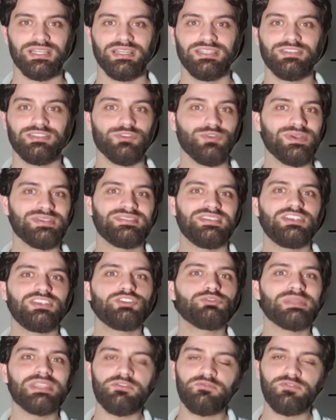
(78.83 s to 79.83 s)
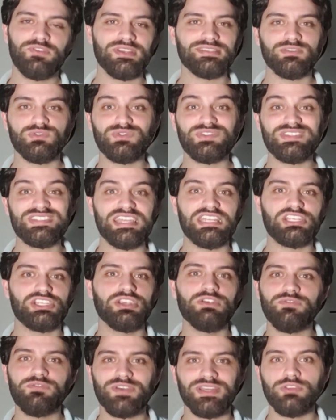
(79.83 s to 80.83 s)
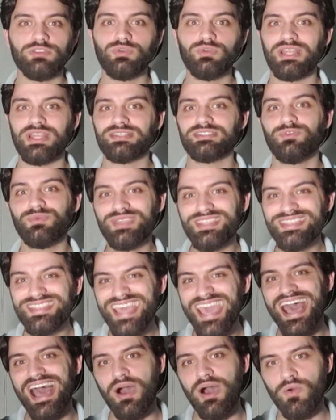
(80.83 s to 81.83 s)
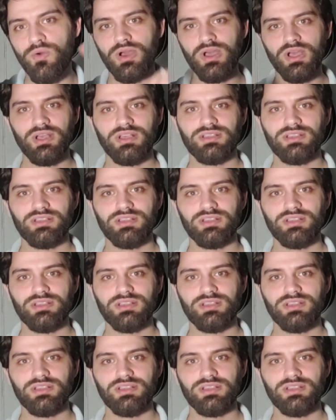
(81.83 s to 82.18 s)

Então não existe uma definição científica da duração ideal,